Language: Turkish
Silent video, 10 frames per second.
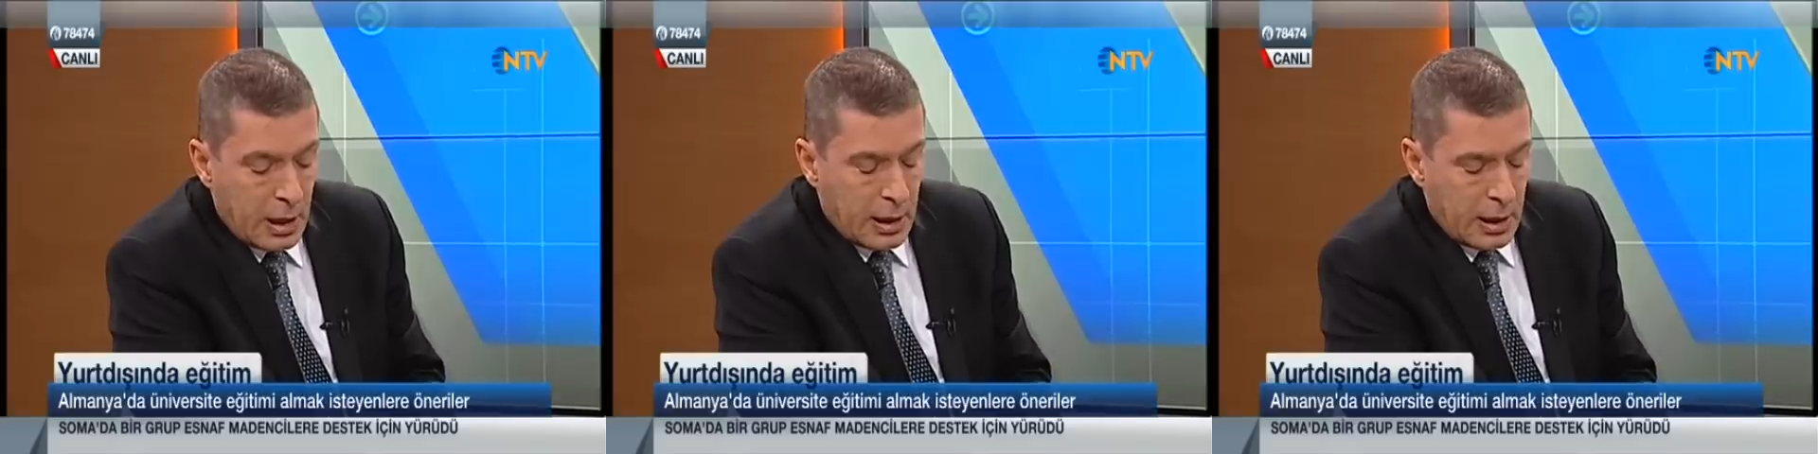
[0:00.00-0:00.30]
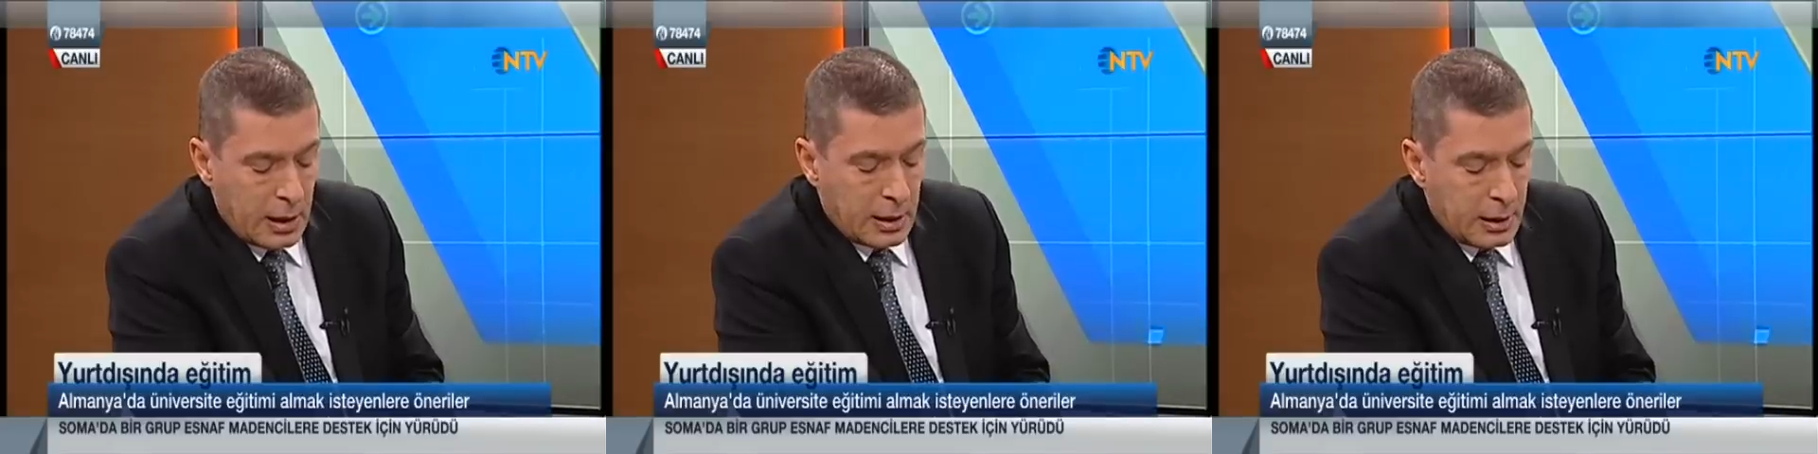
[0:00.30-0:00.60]
Ee,
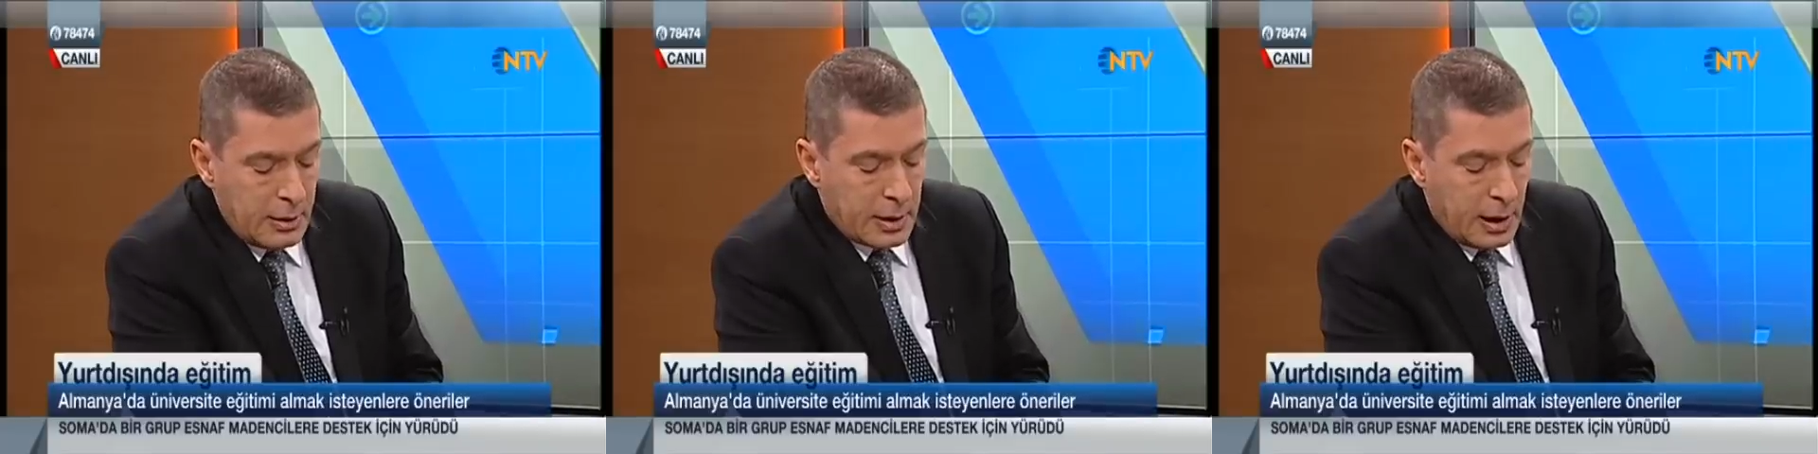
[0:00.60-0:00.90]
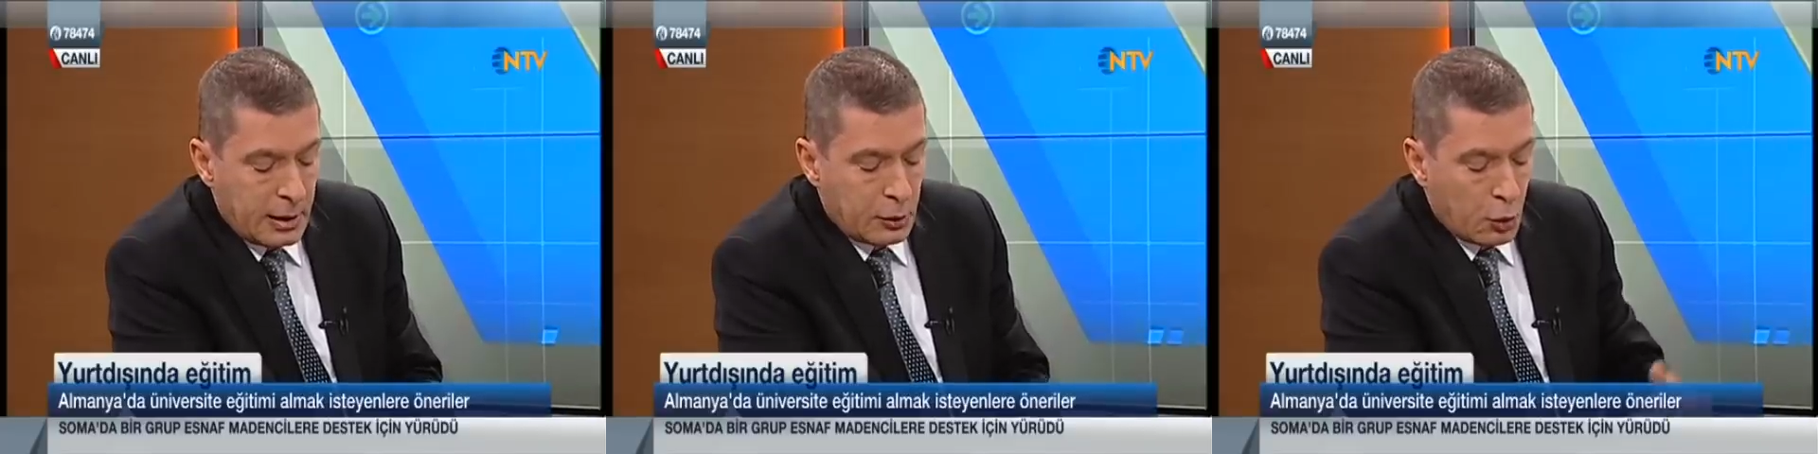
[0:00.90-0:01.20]
dedim
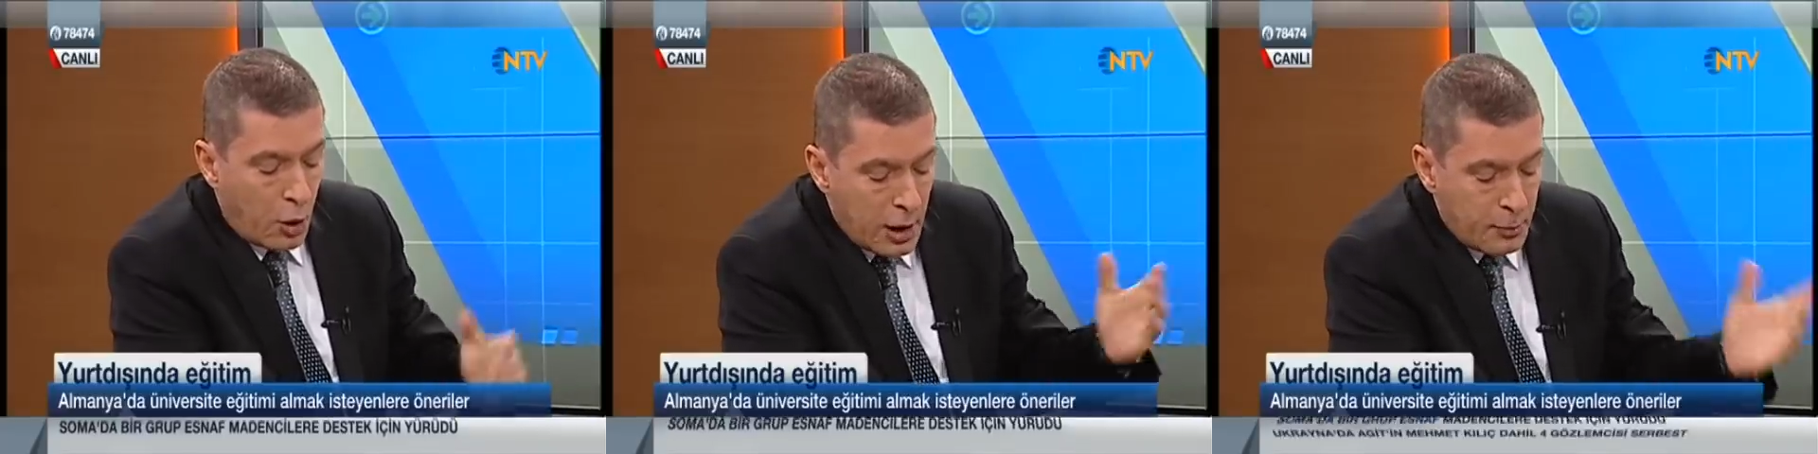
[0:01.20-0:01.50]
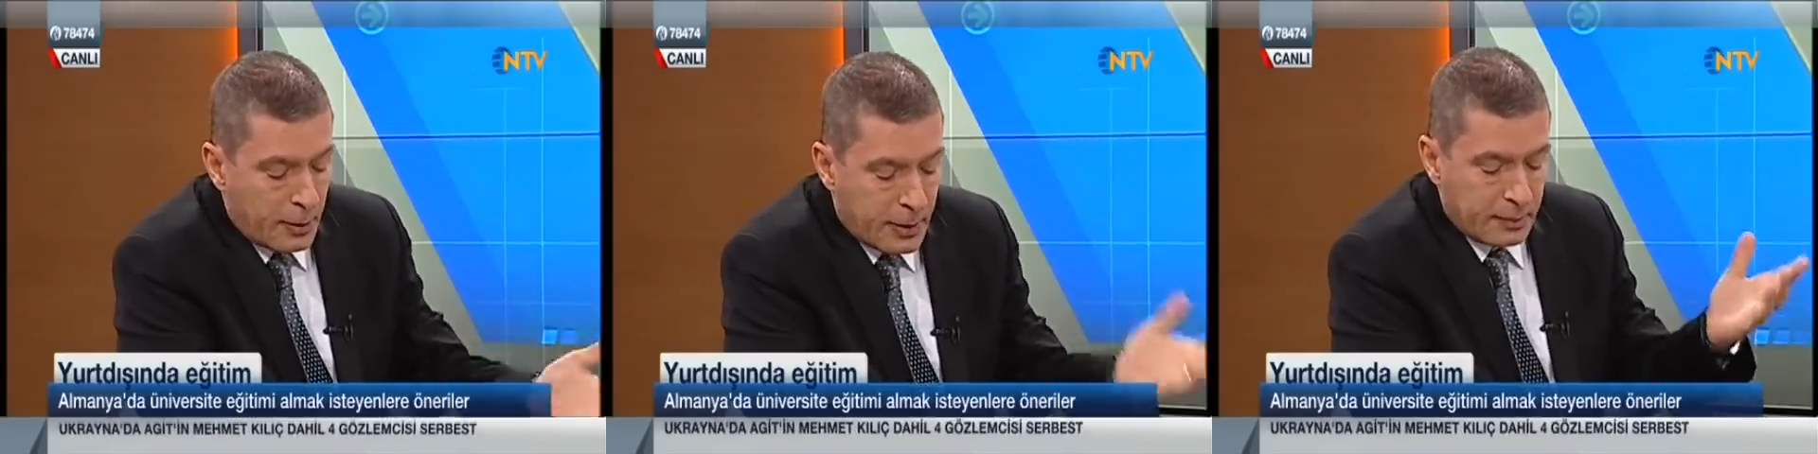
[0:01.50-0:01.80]
ki hani
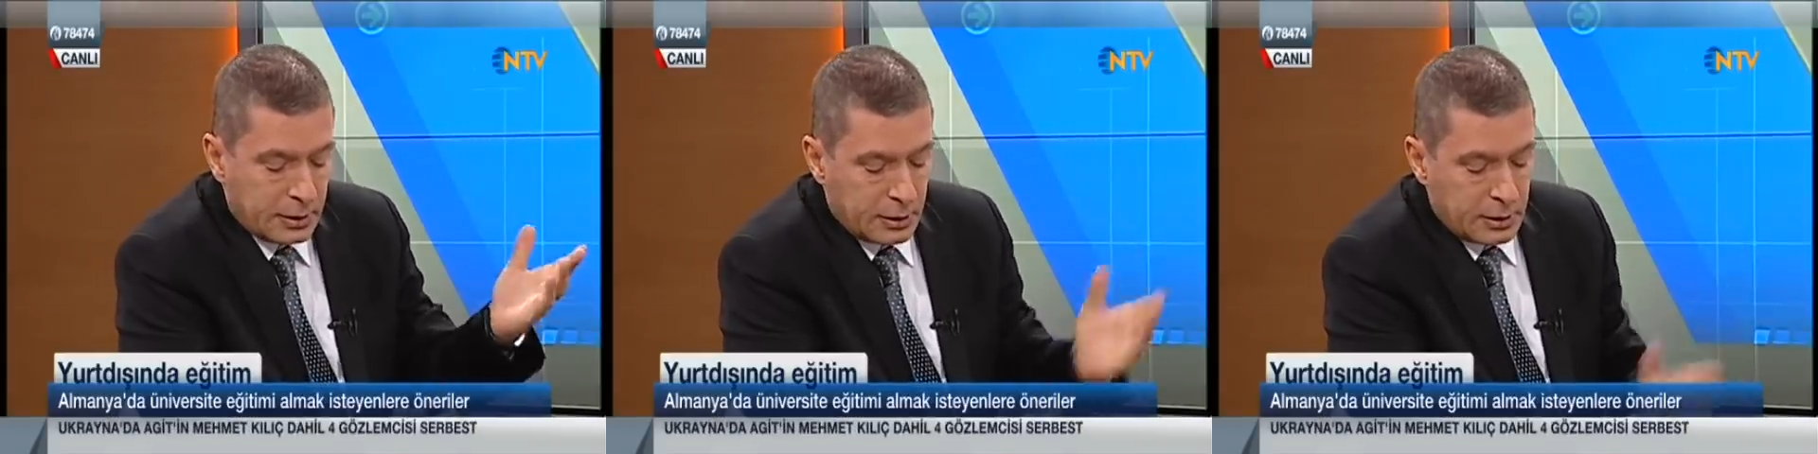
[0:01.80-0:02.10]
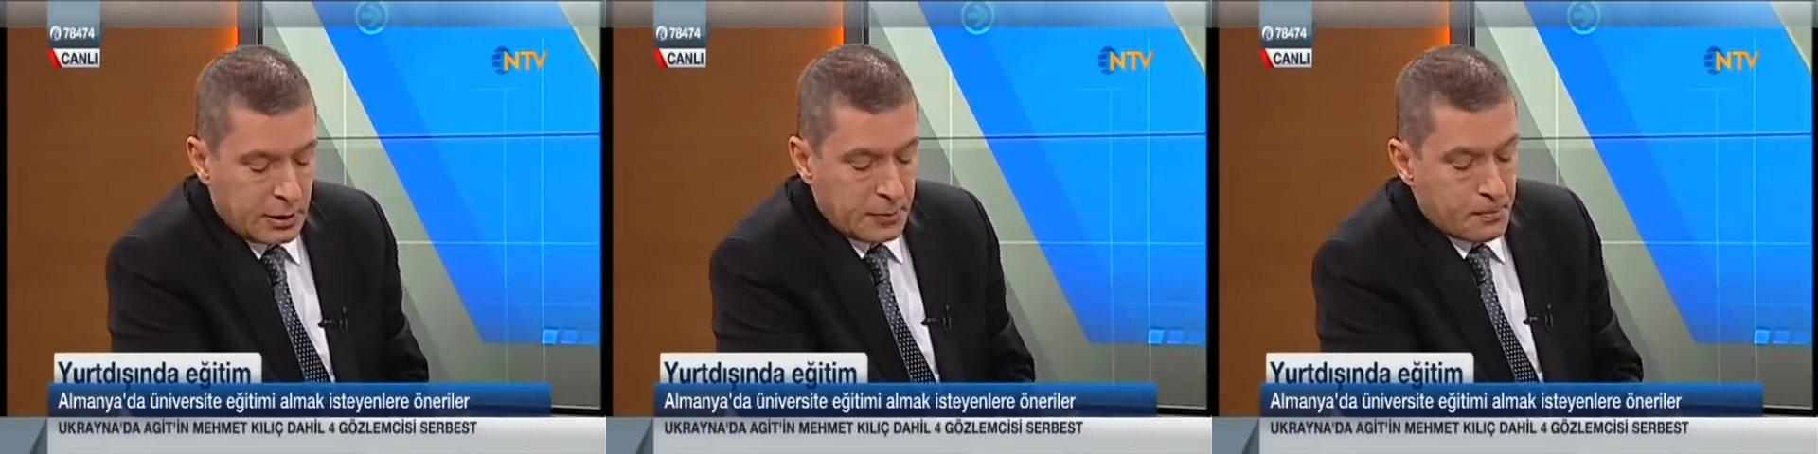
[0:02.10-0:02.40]
Noel Baba mıdır
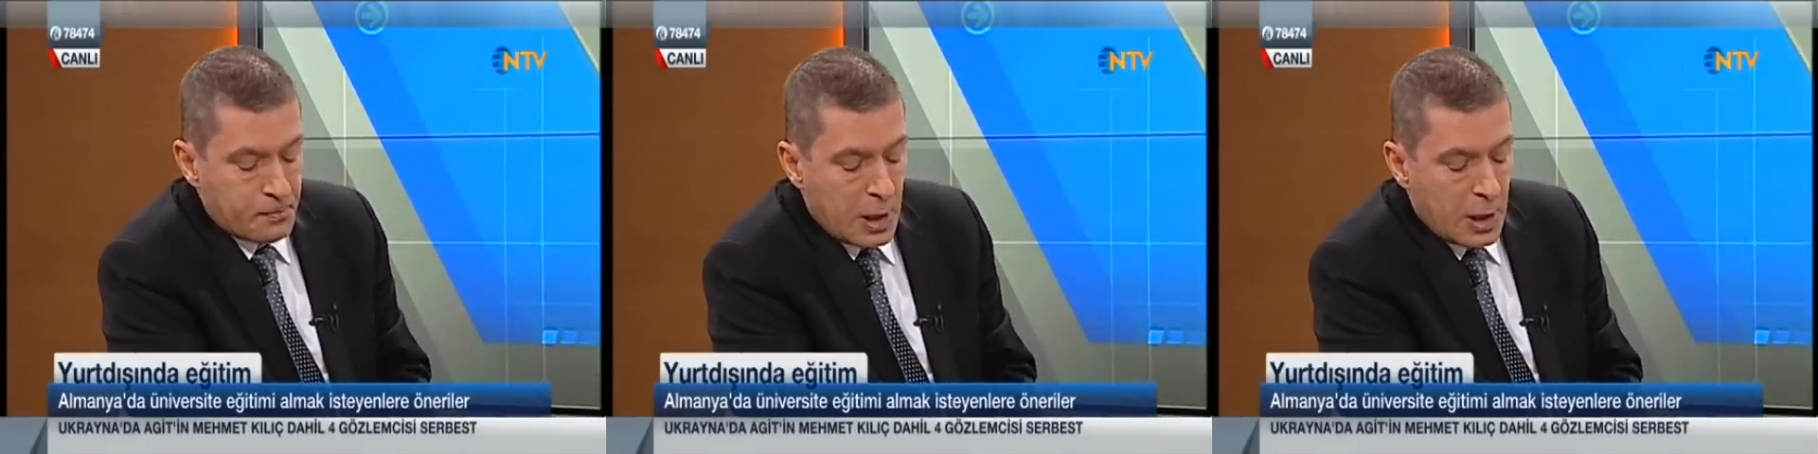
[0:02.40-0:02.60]
dedim.